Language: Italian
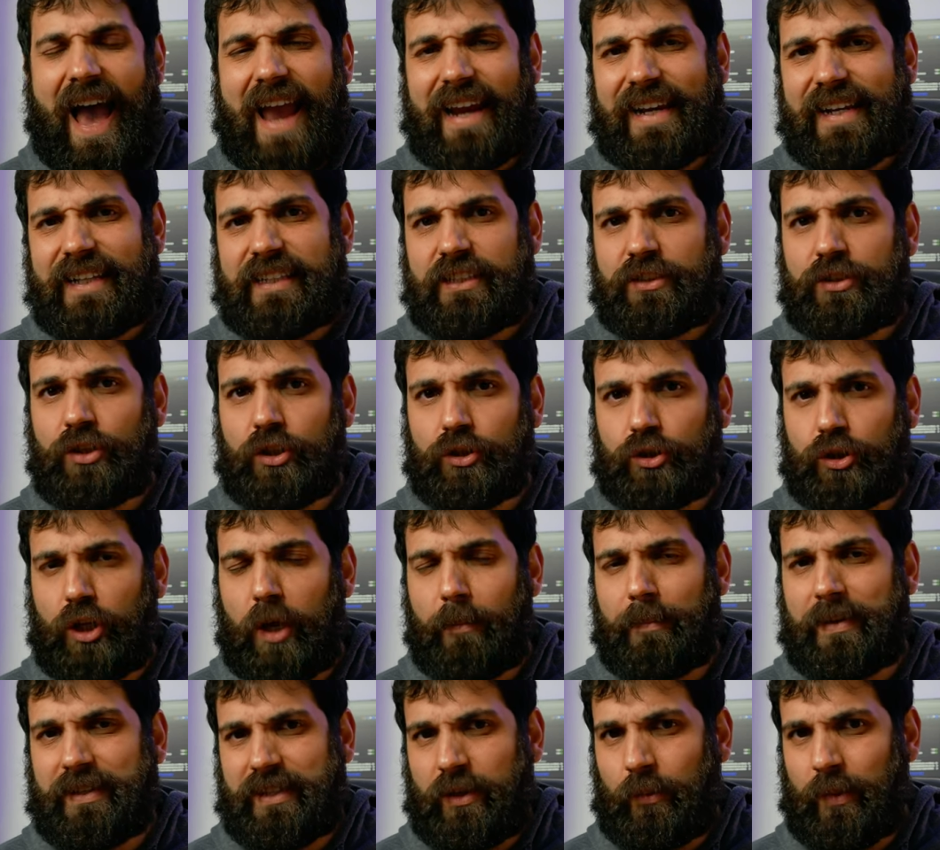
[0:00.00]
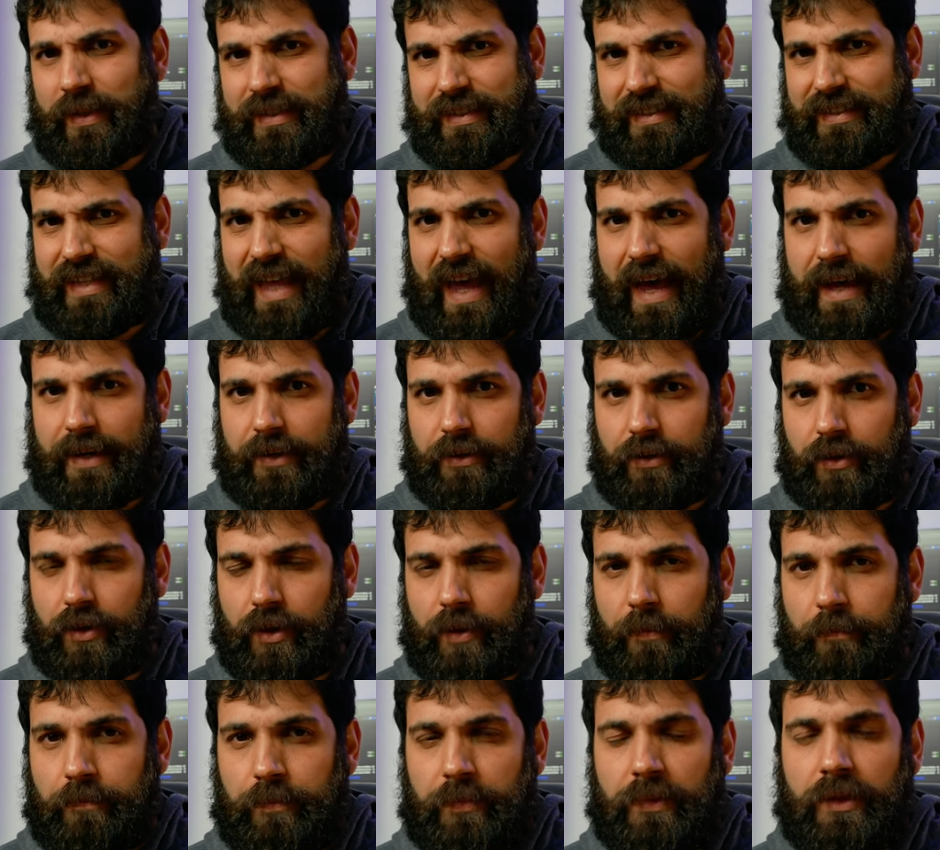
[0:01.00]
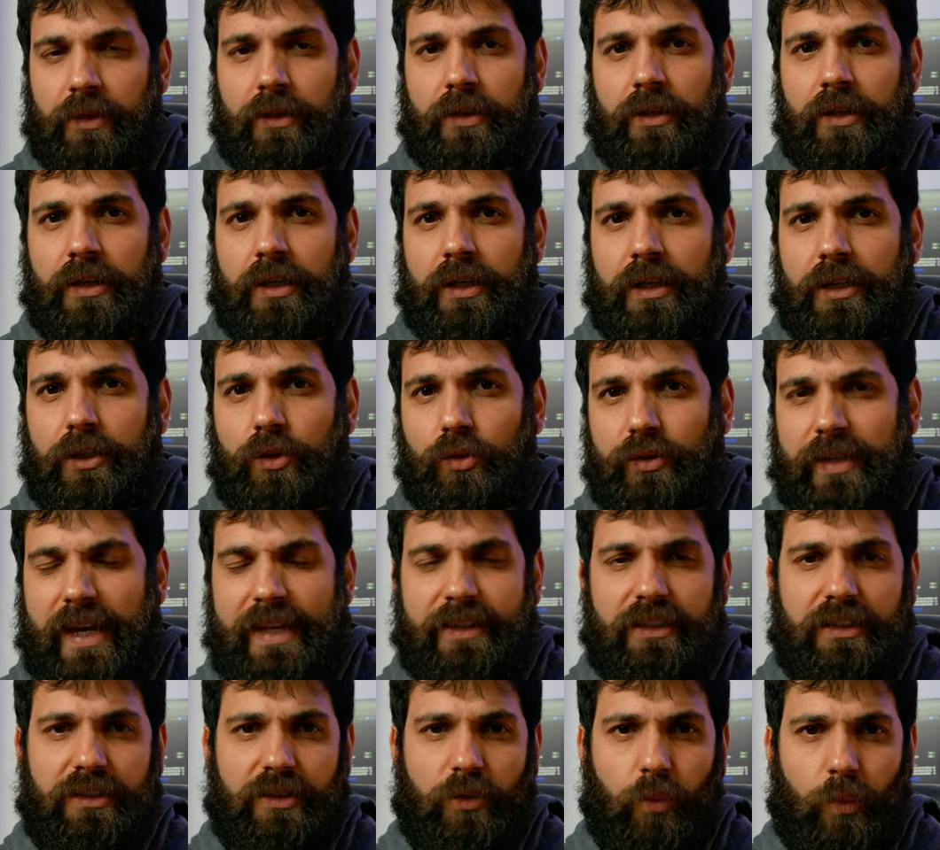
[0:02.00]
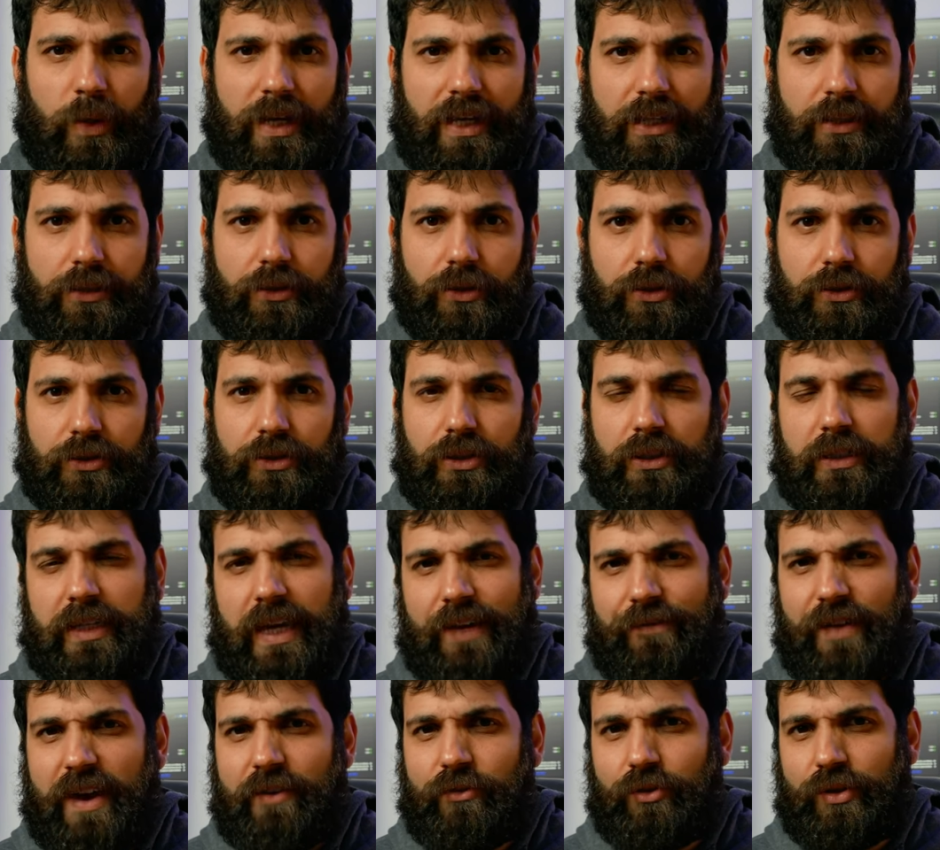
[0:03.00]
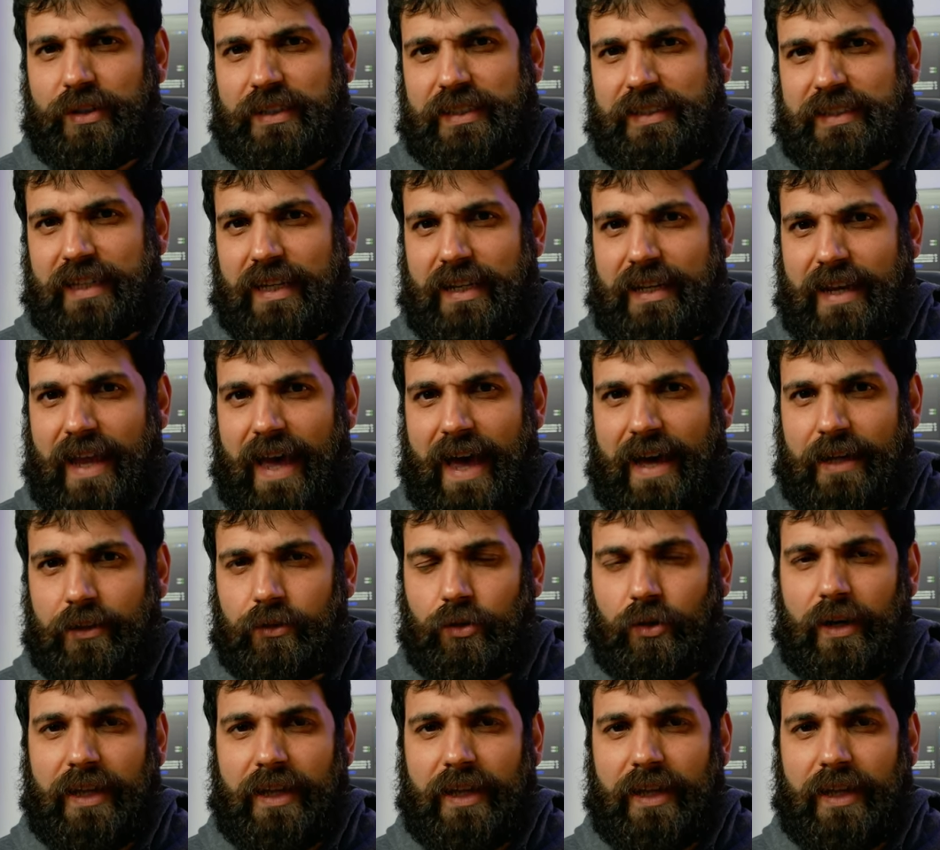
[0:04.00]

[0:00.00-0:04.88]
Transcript: A inizio ottobre di quest'anno gli utenti di Windows che avevano installato